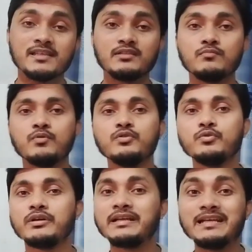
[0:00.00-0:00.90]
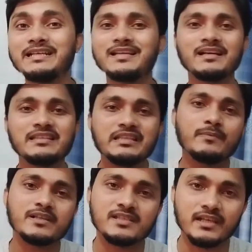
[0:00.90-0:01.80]
আছে কিন্তু বন্ধু ঋণের টাকা দিতে
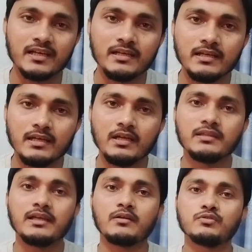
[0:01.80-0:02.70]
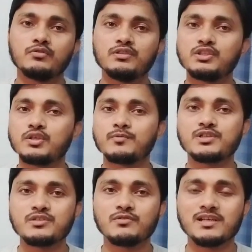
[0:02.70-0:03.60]
পারছে না তার অর্থনৈতিক
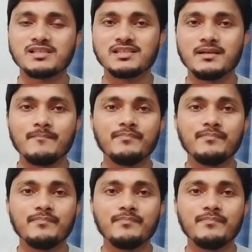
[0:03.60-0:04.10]
সমস্যা চলে আসছে